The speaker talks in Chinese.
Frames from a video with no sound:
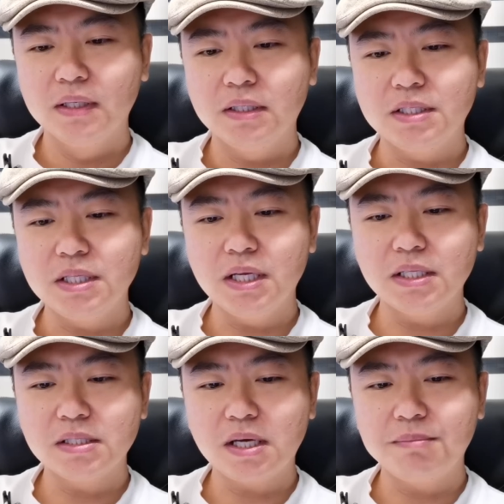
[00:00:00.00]
那今天
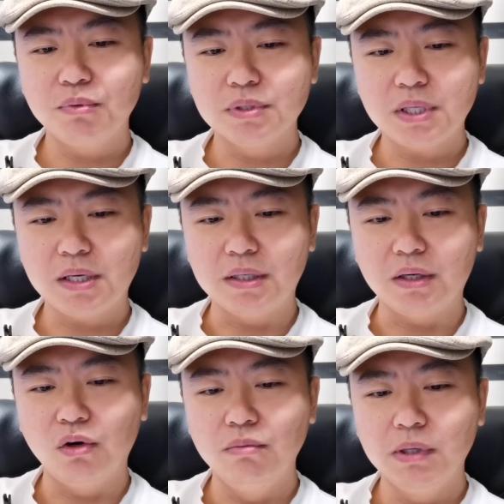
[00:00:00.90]
呢，在布鲁塞尔
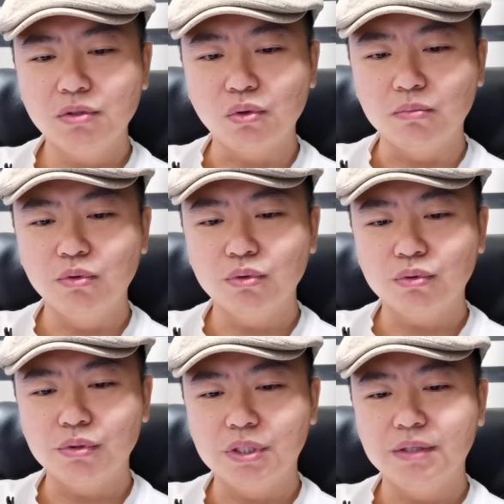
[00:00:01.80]
欧盟总部
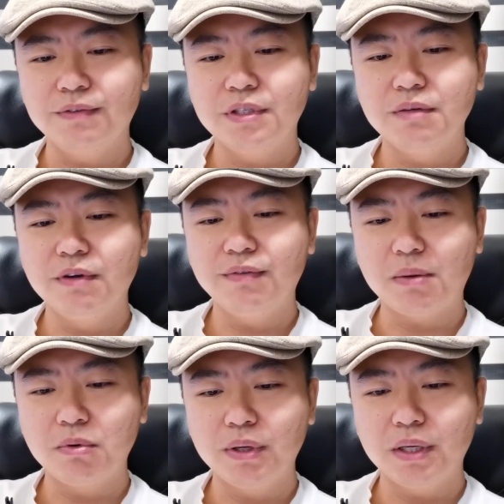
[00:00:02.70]
举行新闻发
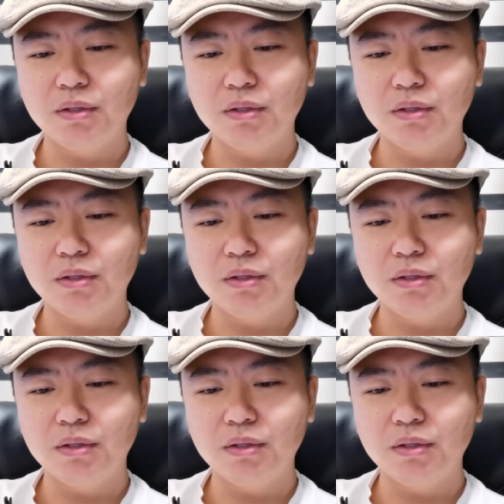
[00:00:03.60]
布会，